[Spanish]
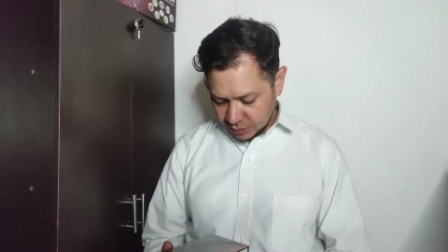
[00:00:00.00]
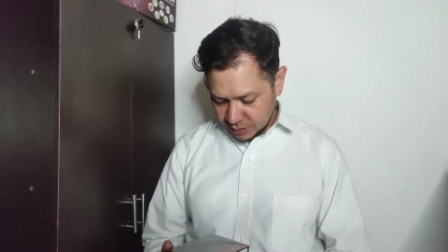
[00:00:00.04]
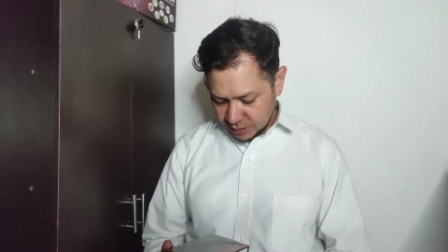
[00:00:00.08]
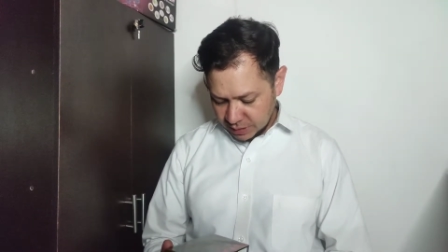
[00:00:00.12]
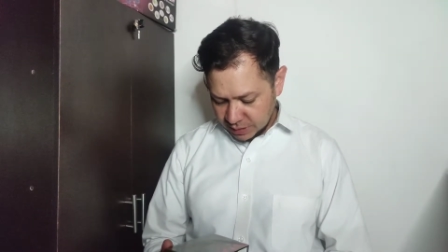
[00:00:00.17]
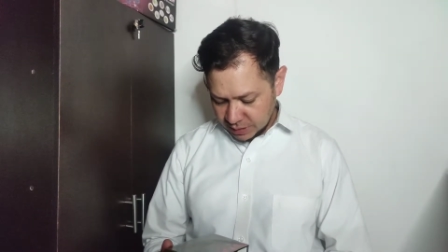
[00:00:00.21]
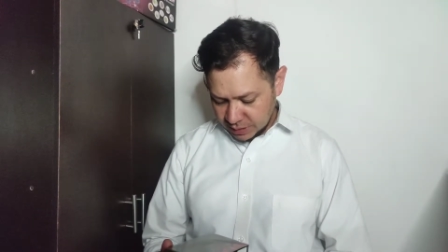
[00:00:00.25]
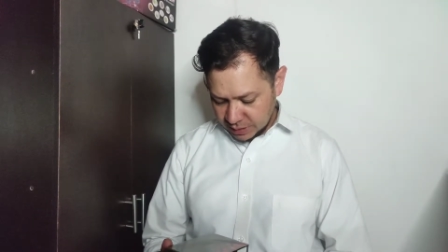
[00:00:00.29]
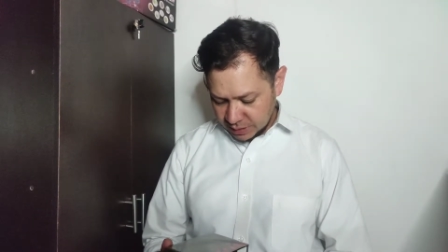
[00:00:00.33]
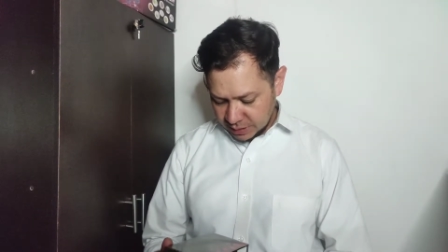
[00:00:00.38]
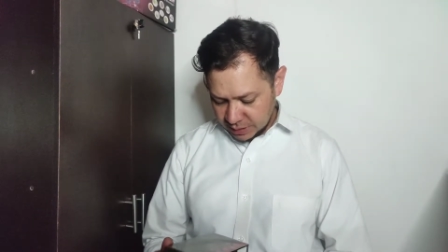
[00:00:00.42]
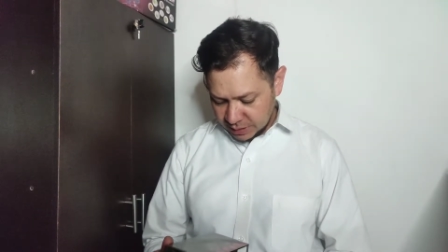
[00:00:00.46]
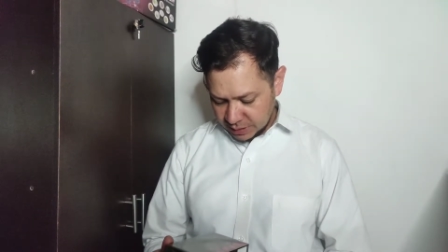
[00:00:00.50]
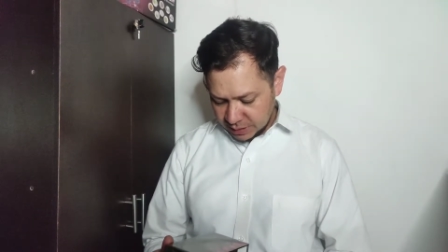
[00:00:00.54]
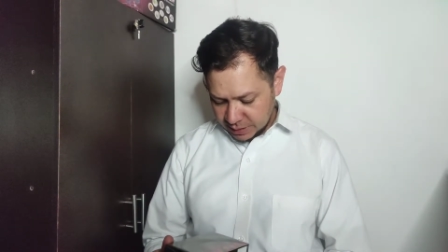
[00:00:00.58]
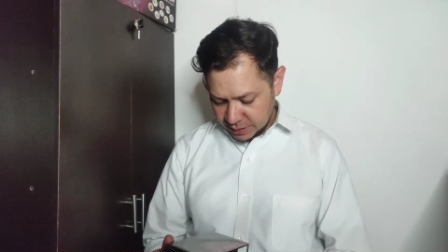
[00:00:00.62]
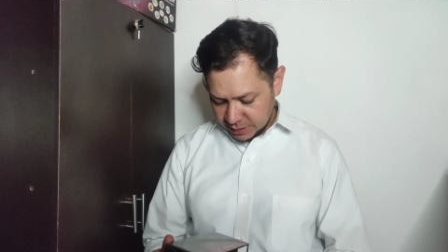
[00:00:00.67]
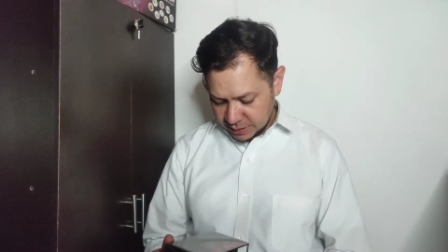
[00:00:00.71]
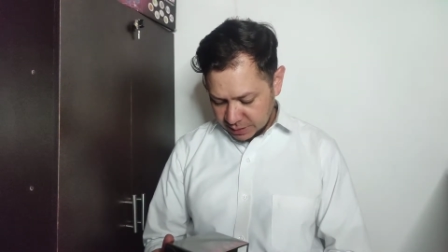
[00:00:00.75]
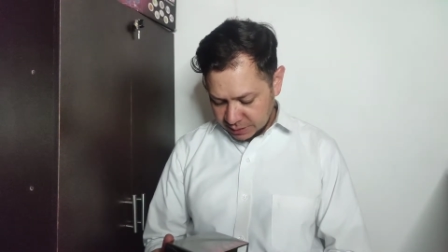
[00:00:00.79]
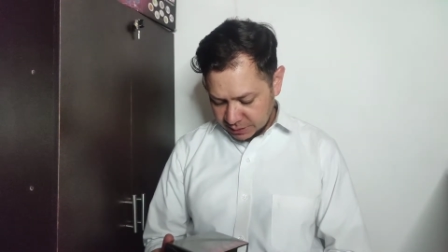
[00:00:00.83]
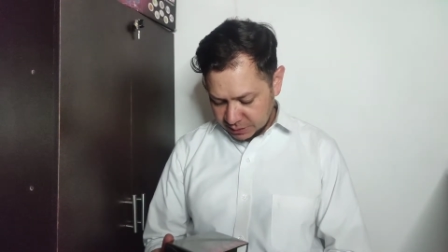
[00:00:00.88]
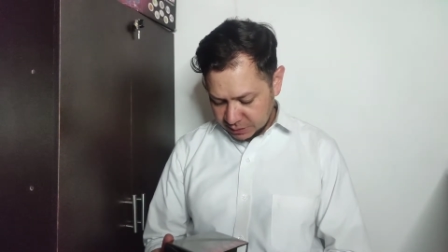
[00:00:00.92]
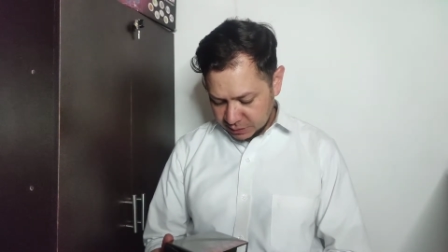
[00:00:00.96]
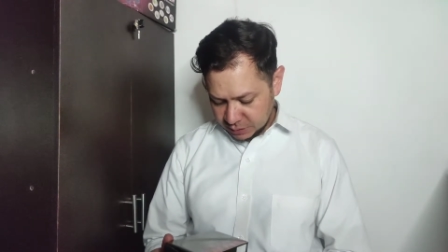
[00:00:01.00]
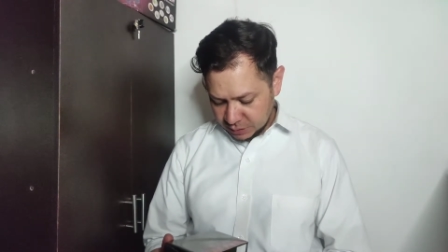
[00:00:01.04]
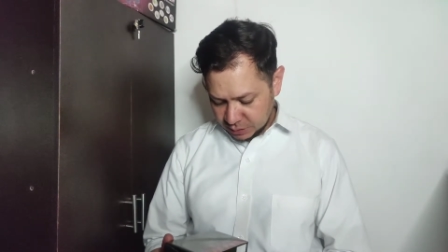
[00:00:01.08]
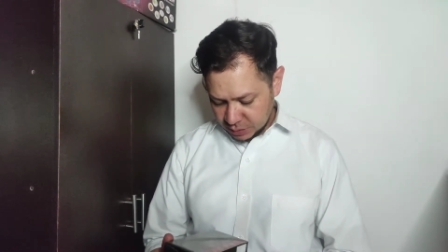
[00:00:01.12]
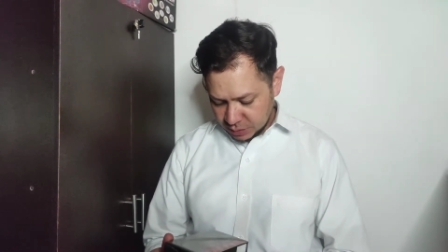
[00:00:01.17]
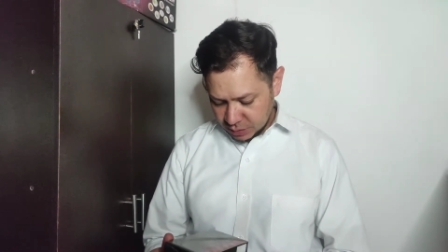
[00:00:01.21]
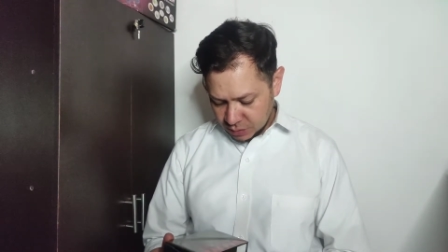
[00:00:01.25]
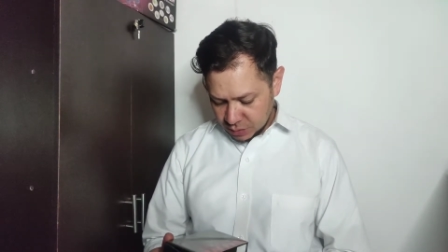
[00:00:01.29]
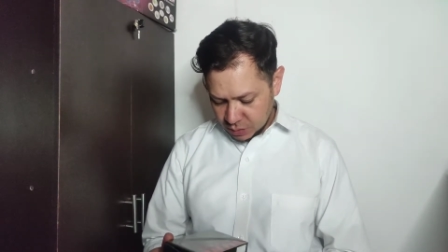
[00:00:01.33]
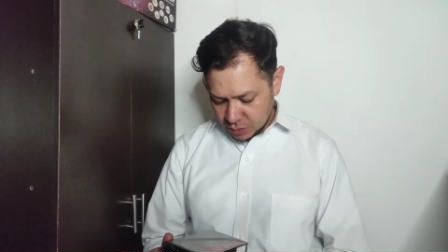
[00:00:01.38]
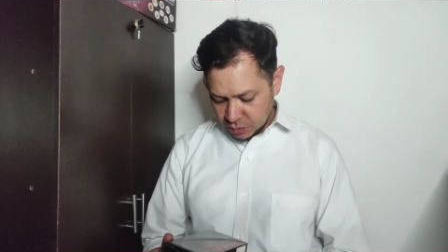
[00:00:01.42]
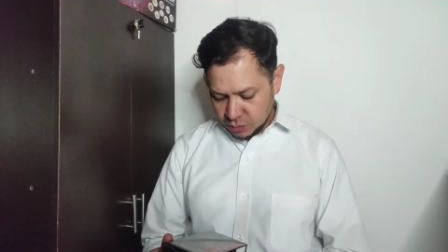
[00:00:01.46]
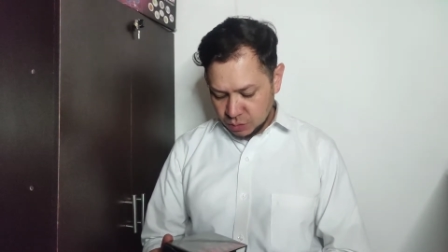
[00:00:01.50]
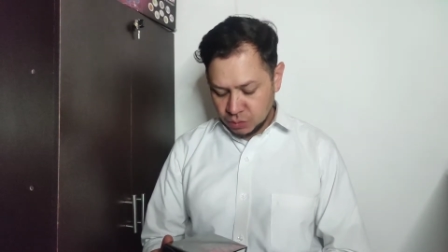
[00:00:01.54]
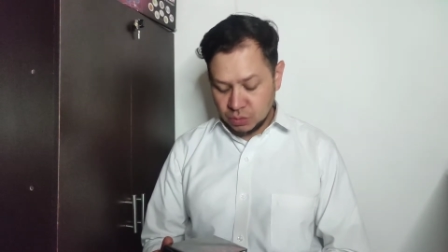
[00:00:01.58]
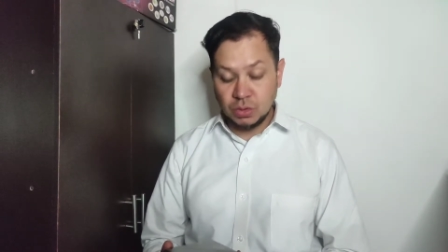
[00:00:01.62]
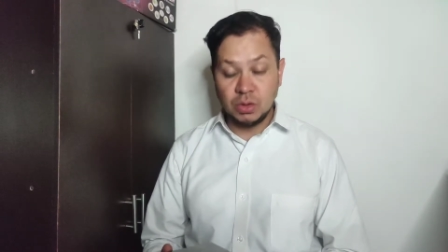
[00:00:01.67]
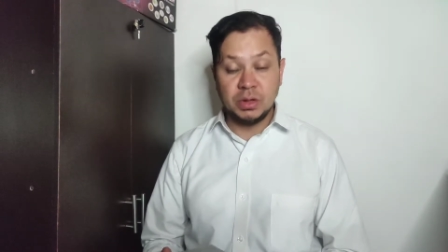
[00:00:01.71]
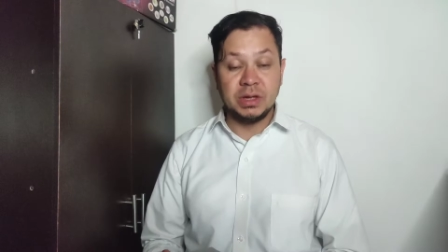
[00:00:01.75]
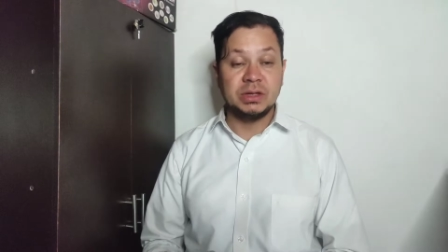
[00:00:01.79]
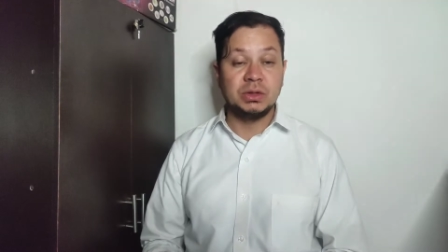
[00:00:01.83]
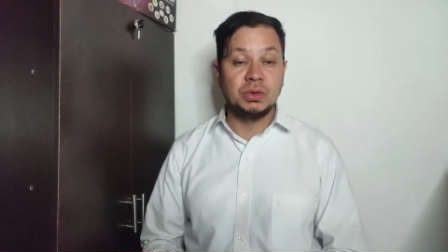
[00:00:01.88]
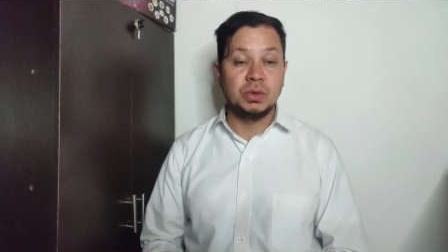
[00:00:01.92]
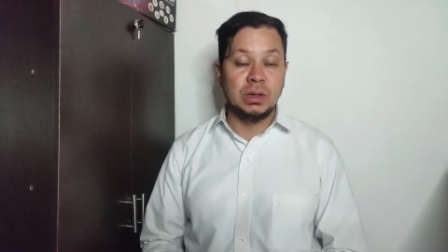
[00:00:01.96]
es
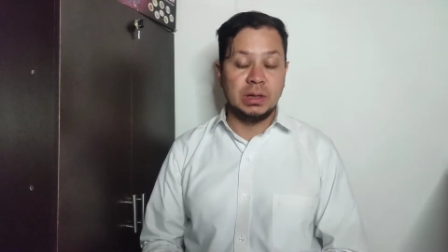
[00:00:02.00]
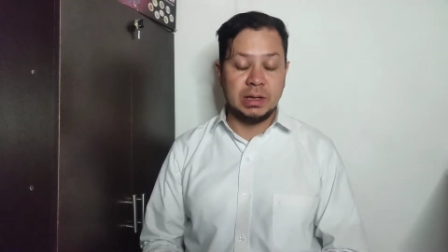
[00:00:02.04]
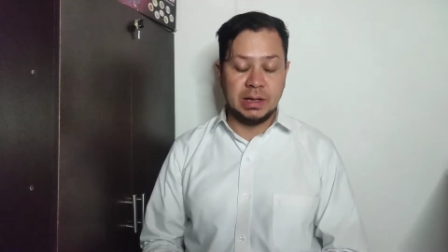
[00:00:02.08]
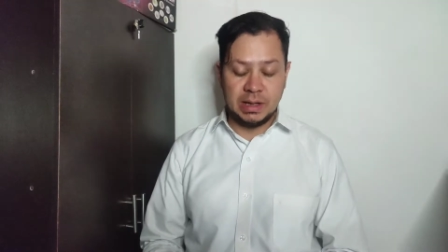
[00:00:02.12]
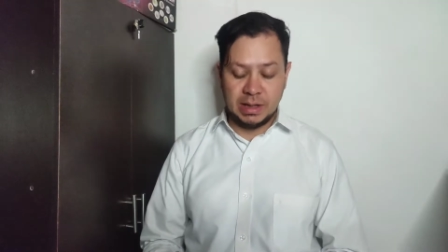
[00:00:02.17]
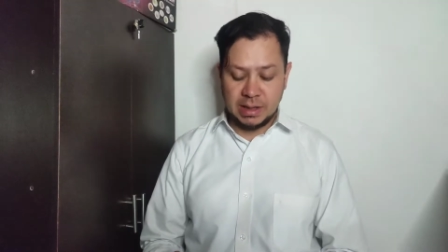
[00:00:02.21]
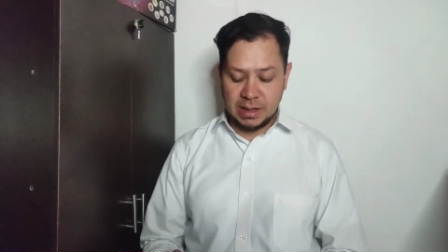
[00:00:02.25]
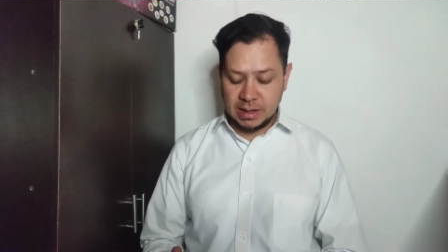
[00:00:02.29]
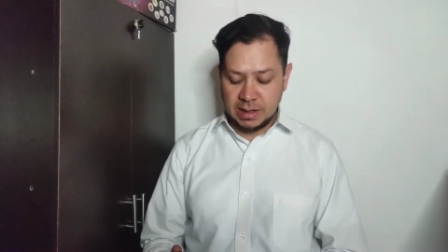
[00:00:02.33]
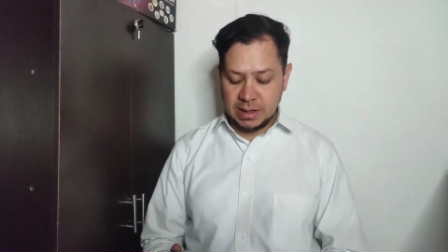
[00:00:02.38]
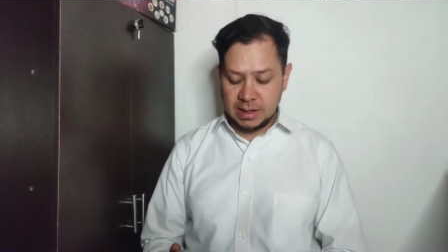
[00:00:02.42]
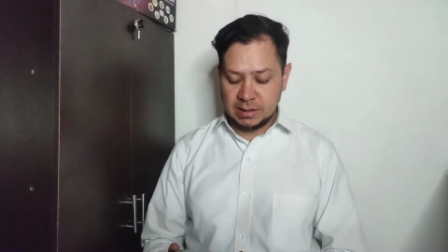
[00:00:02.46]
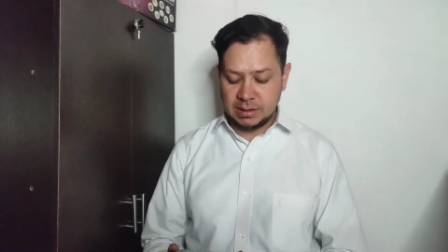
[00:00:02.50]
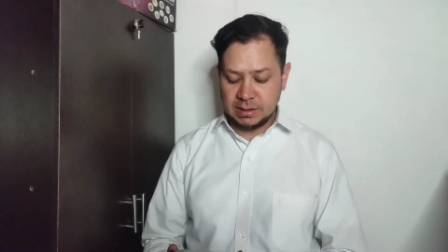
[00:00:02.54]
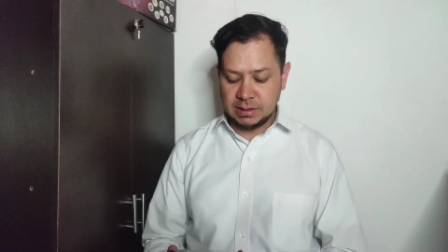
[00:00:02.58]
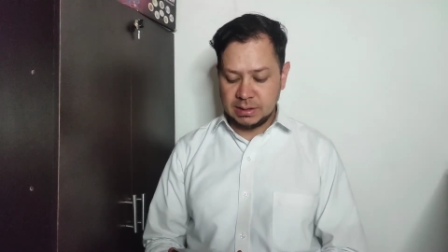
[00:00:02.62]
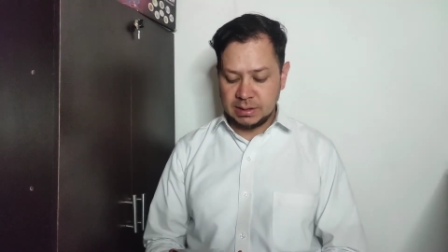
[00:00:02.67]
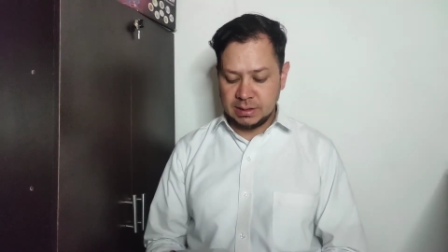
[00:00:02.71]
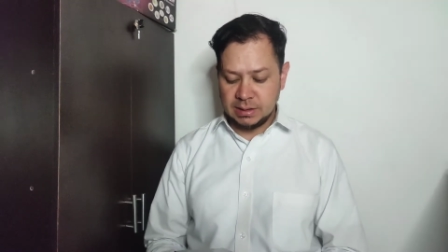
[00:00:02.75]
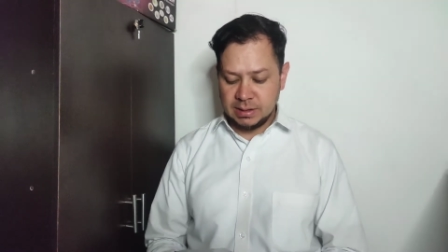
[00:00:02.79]
uno de Toilet.